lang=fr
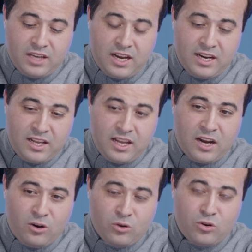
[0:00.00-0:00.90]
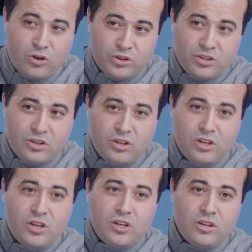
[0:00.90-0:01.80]
allaient à l'encontre
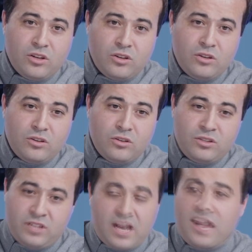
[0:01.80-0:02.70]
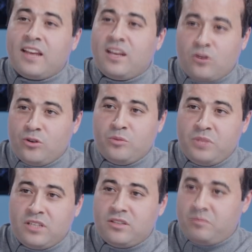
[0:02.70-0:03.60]
euh, des règles
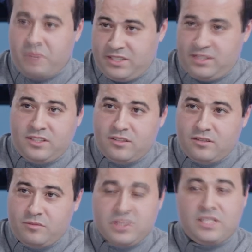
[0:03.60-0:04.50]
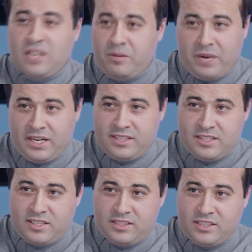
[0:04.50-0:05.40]
économiques basiques. Parce mhm. qu'il a parlé
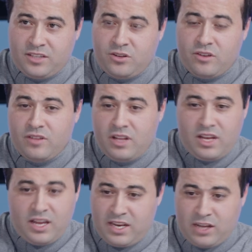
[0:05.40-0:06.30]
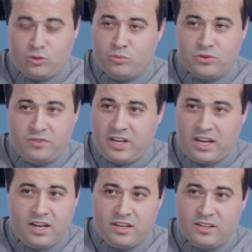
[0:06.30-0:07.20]
des indicateurs, et l'ère de
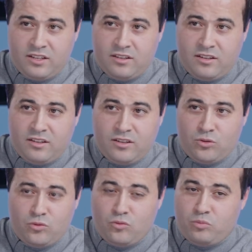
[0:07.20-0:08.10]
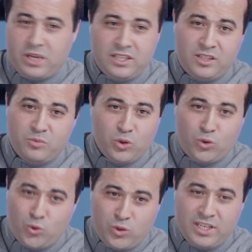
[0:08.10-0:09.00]
Bouteflika, euh, pratiquement
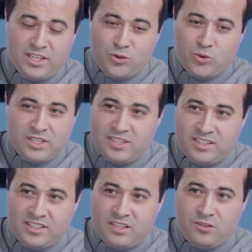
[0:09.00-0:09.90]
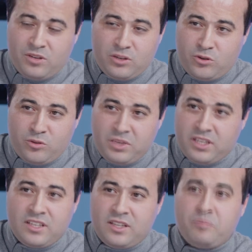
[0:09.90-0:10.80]
tous les, tous les indicateurs
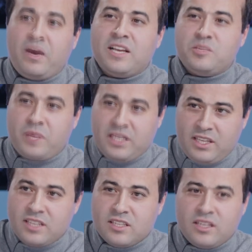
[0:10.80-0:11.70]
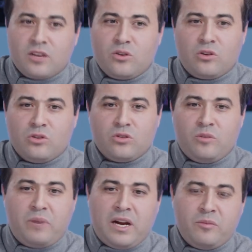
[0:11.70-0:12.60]
économiques n'étaient pas respectés. C'est-à-dire que quand on parle,